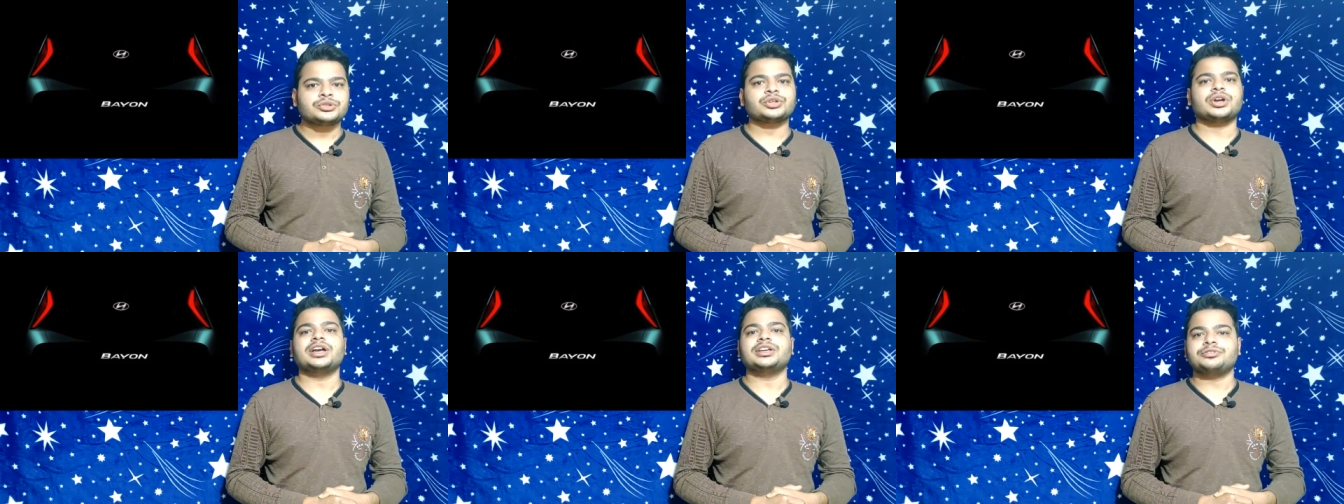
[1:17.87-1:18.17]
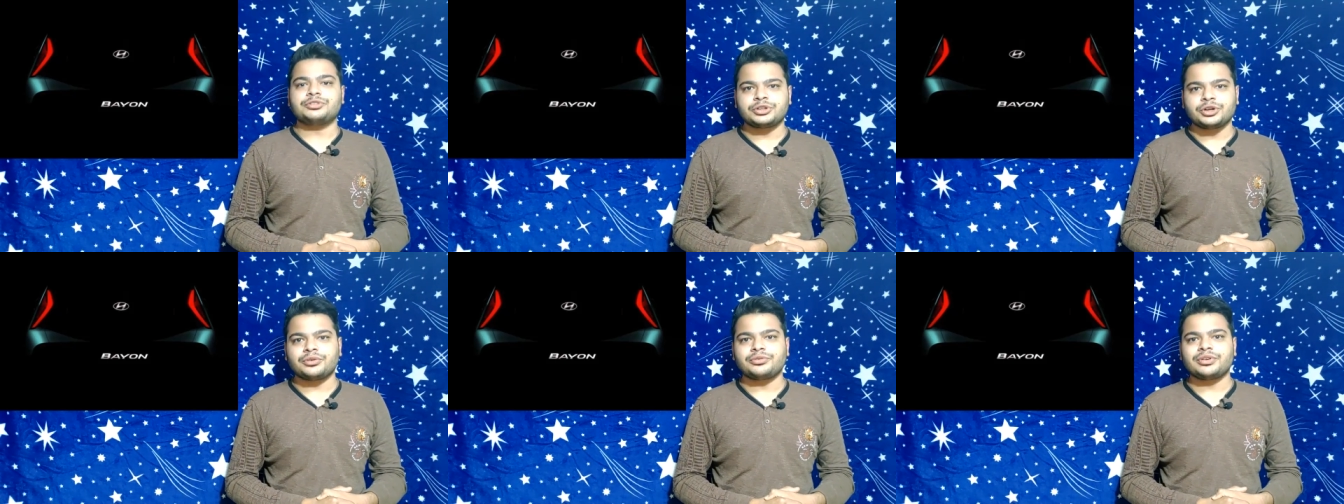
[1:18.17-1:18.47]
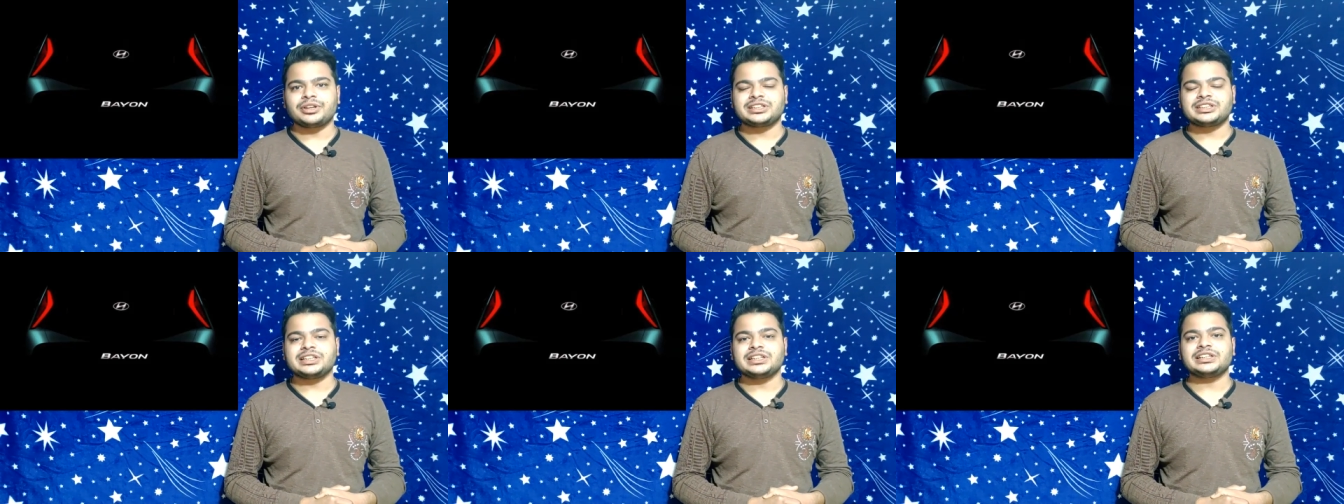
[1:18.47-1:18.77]
सो गाइज विदाउट
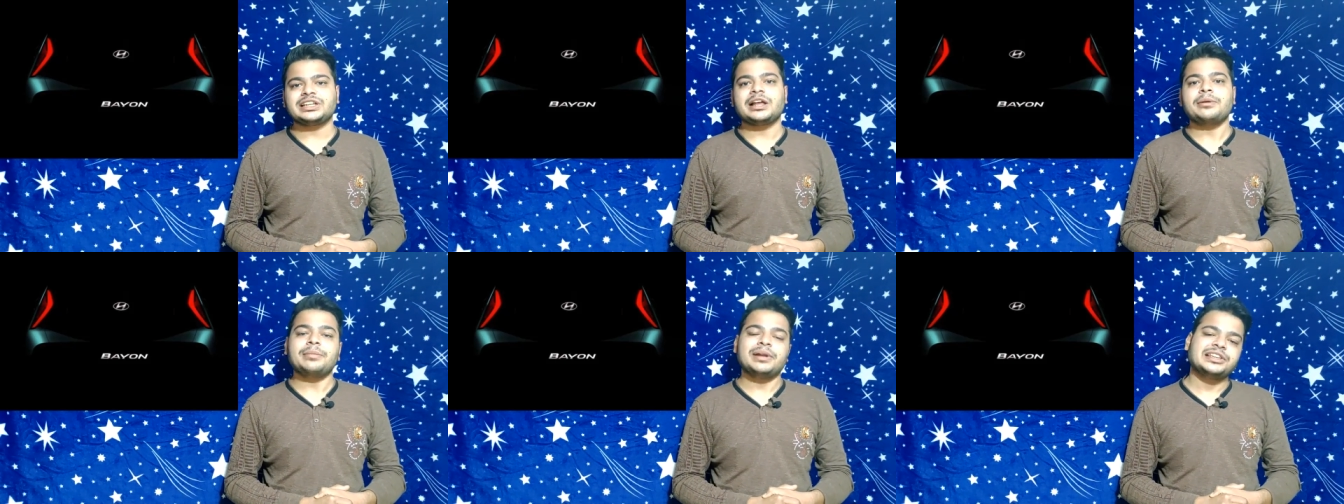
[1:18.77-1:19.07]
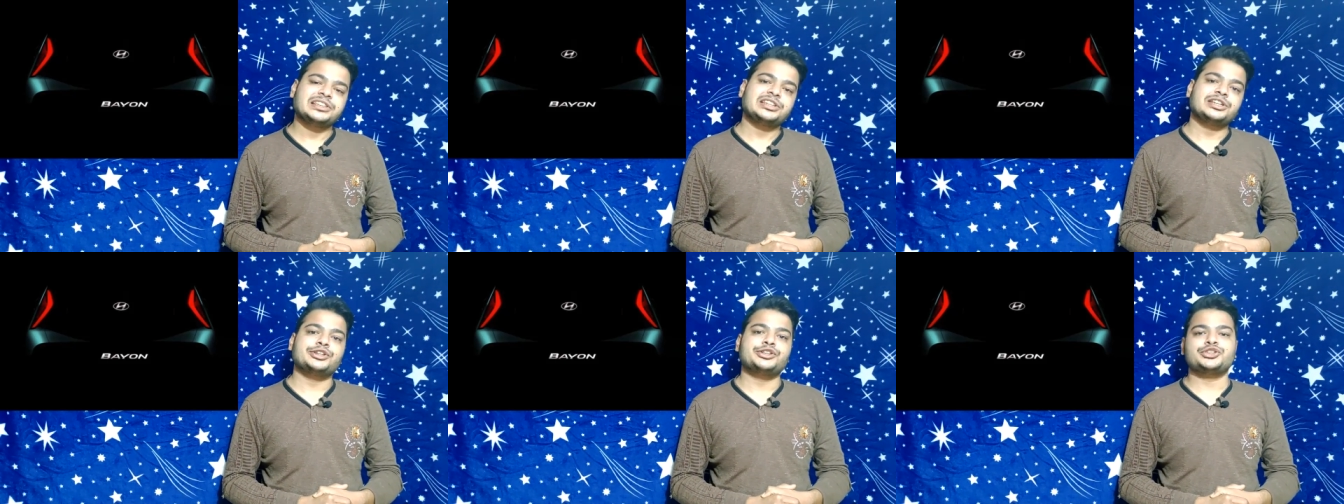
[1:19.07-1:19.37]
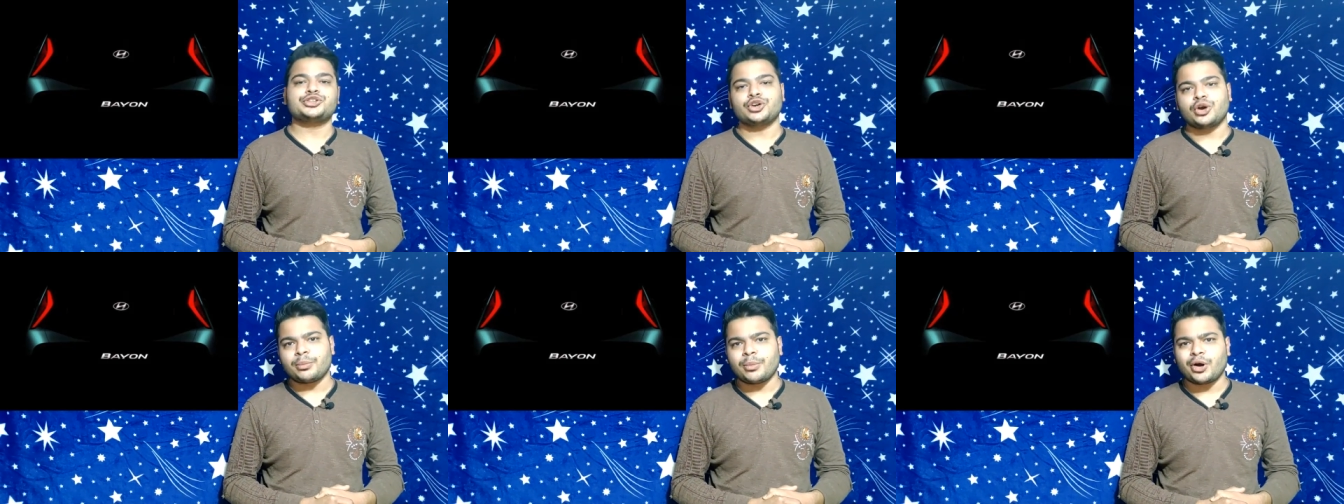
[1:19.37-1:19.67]
वेस्टिंग टाइम लेट्स
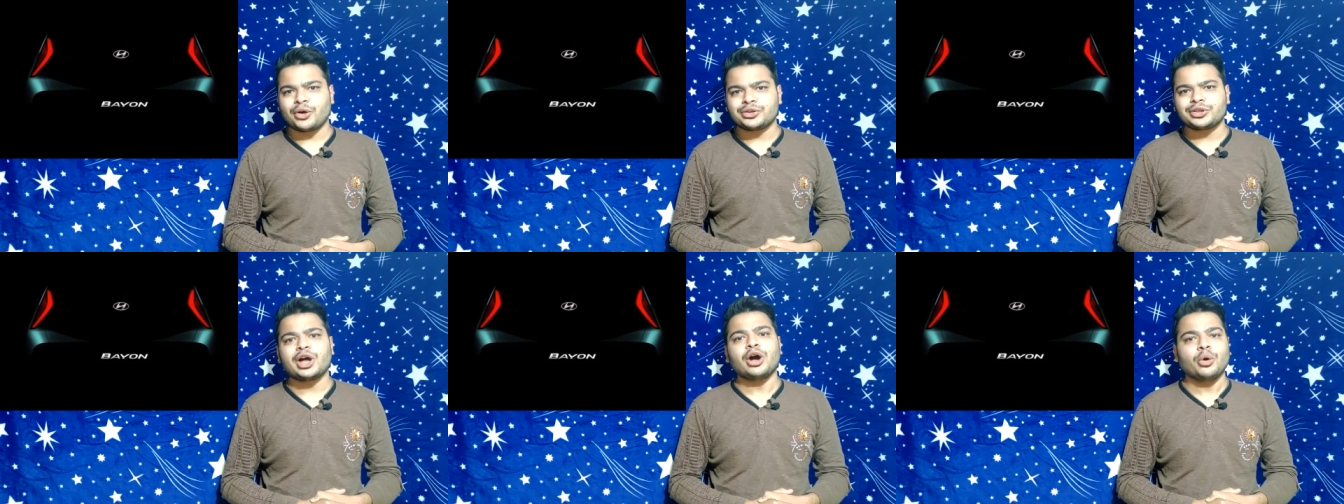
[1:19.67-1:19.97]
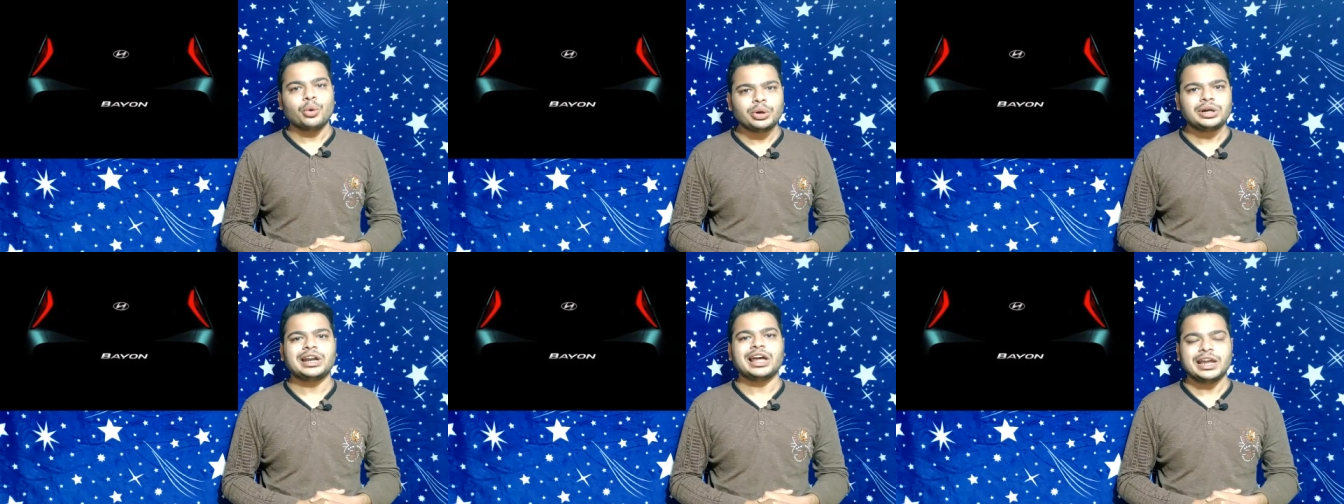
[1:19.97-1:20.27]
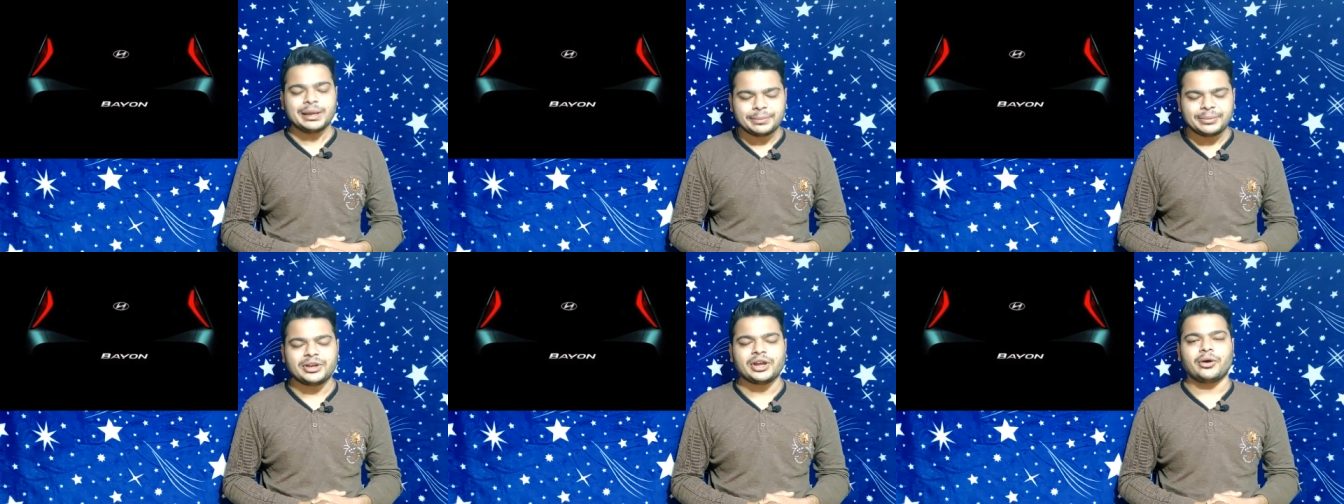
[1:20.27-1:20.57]
गेट नो अबाउट द
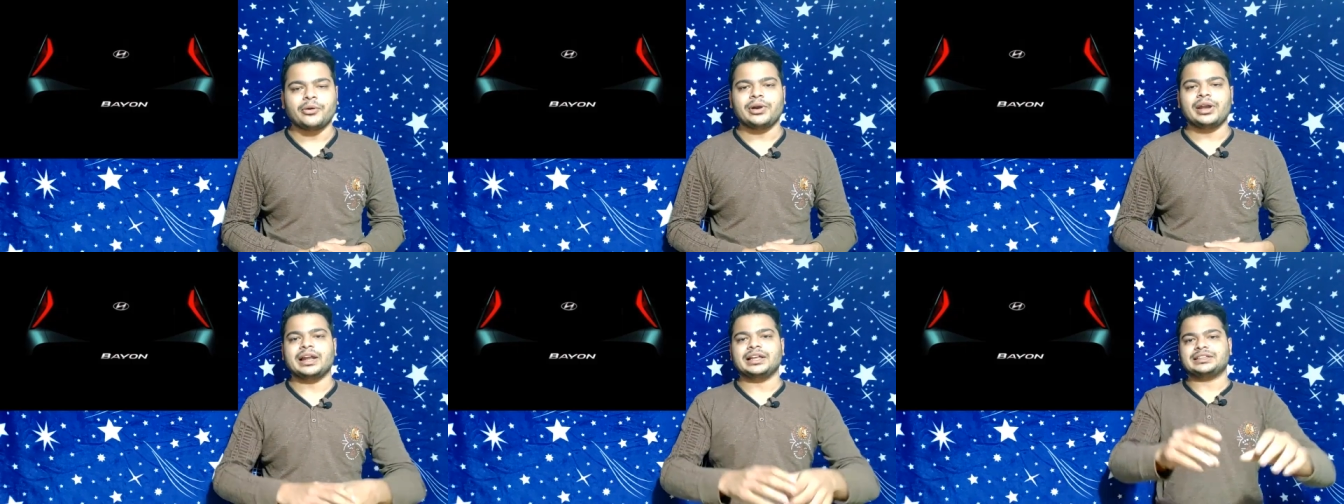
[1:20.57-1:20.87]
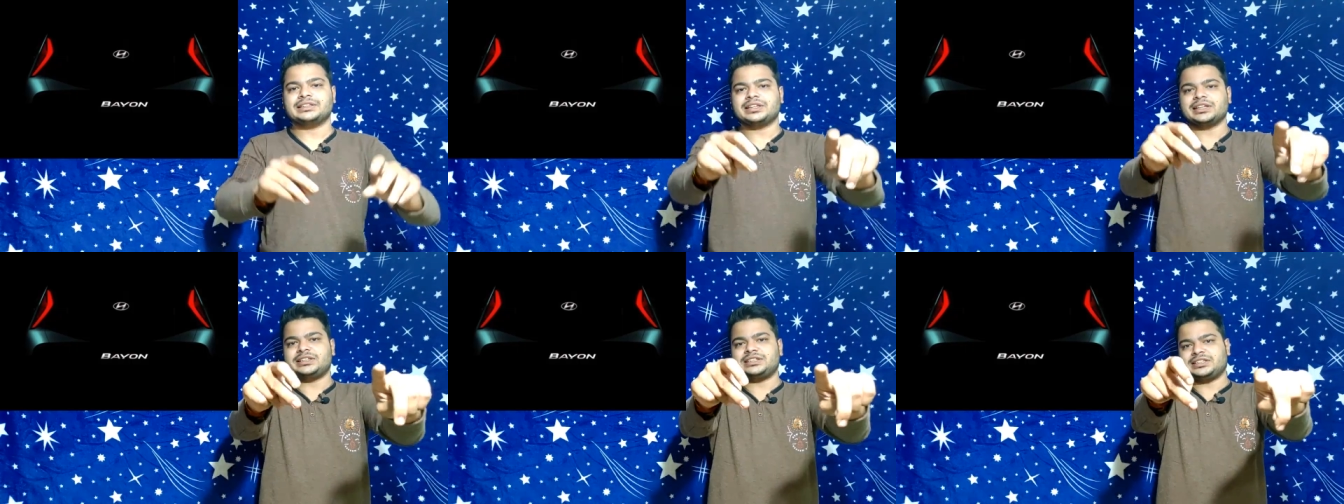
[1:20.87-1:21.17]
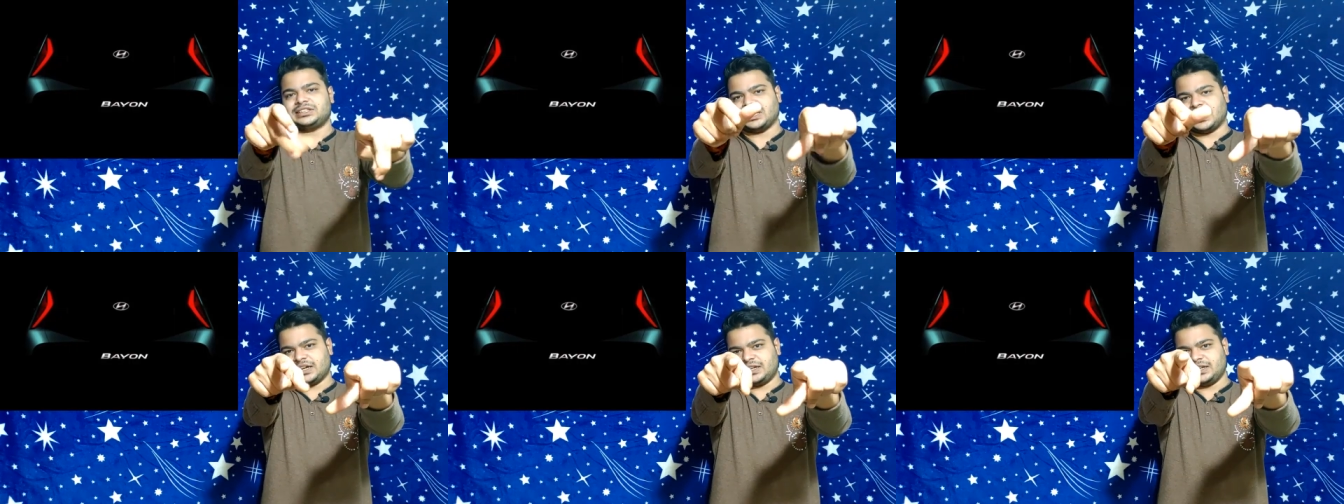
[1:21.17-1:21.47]
हुडाई बी ऑन लेट्स गेट
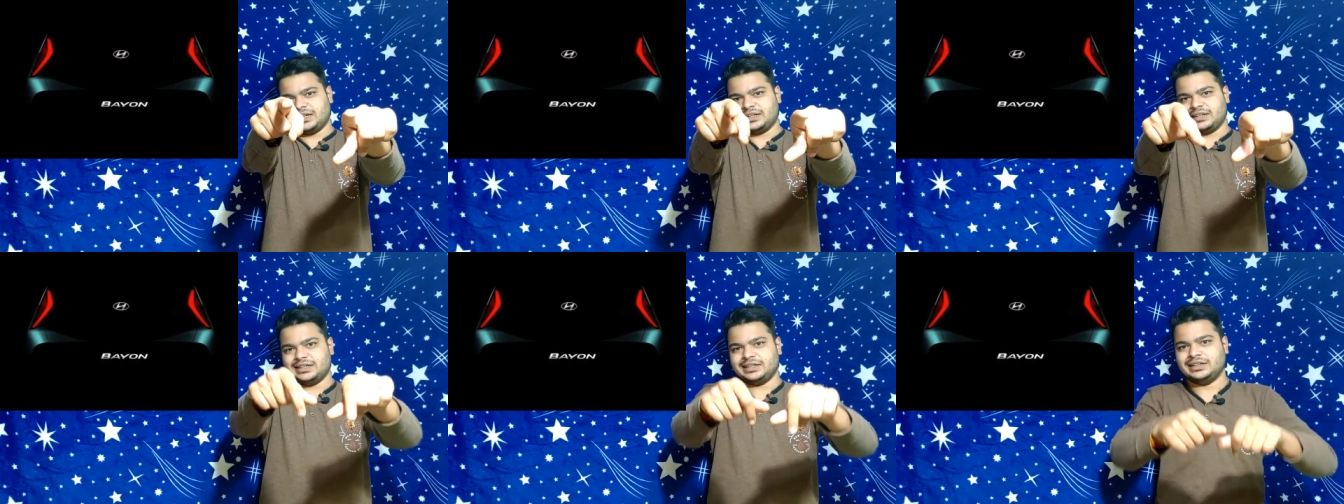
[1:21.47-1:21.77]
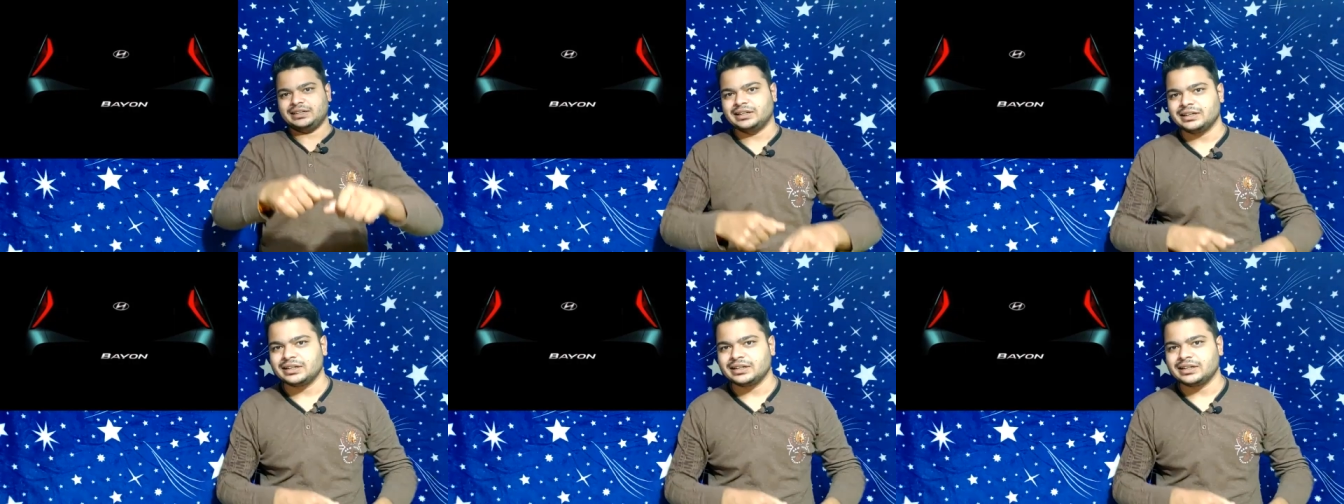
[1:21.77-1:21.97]
स्टार्टेड है